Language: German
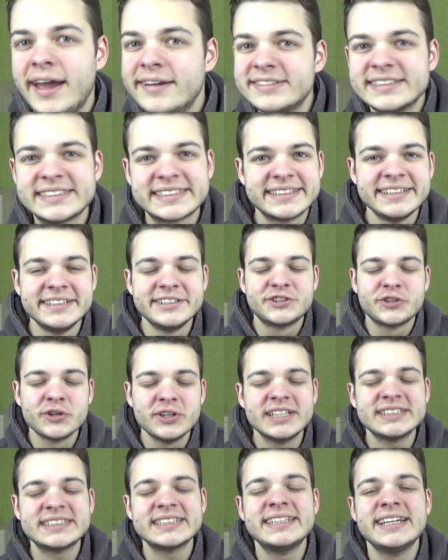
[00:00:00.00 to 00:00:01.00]
Hey, was geht?
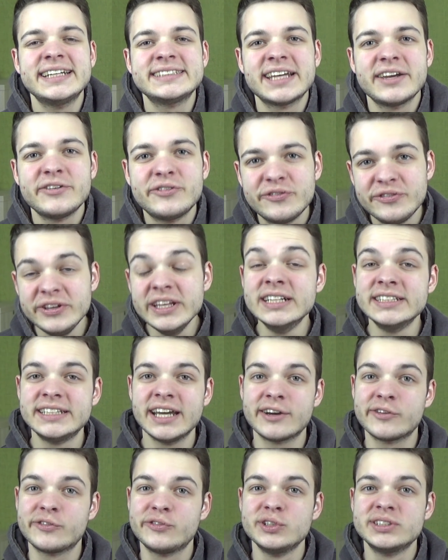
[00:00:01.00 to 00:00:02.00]
Schön, dass ihr da seid. Vielen
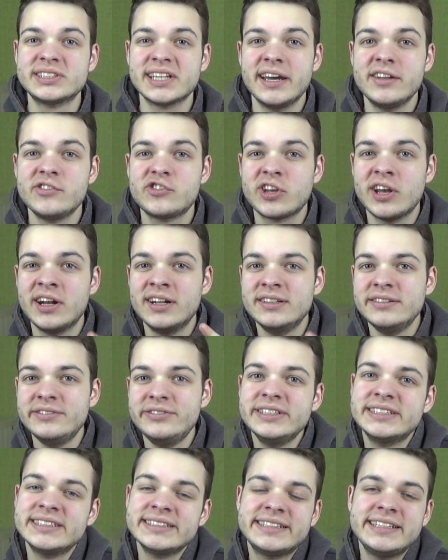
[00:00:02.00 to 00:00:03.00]
Dank fürs Einschalten.
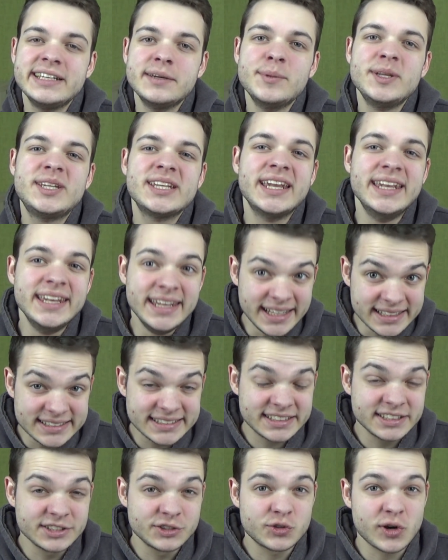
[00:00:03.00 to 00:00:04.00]
Wir sind hier mit der
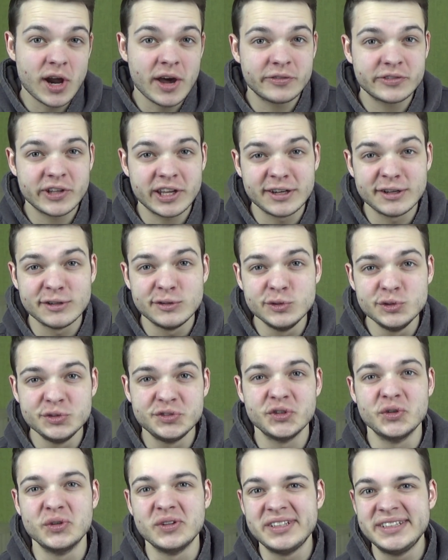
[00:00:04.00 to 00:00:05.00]
nächsten
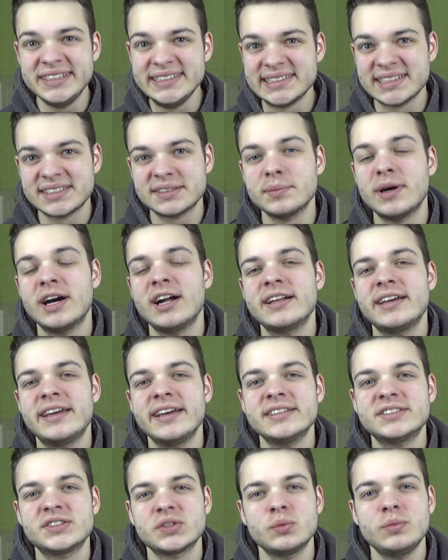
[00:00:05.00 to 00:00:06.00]
Draft-Analyse und dieses Mal
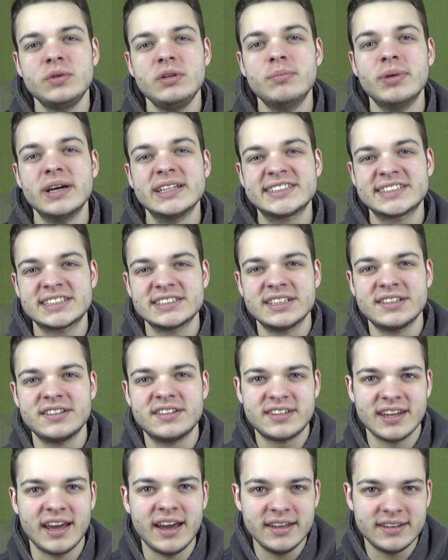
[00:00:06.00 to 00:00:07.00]
geht's um die besten
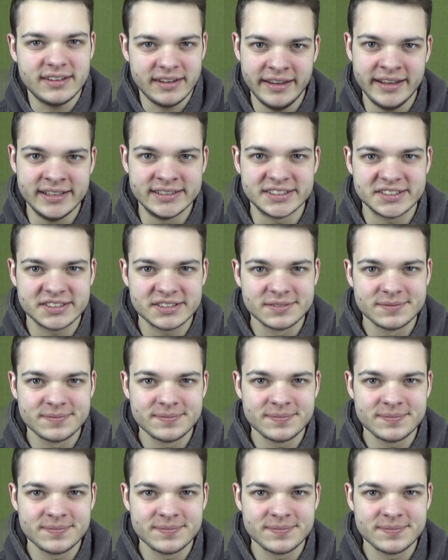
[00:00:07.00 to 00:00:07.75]
Tight Ends.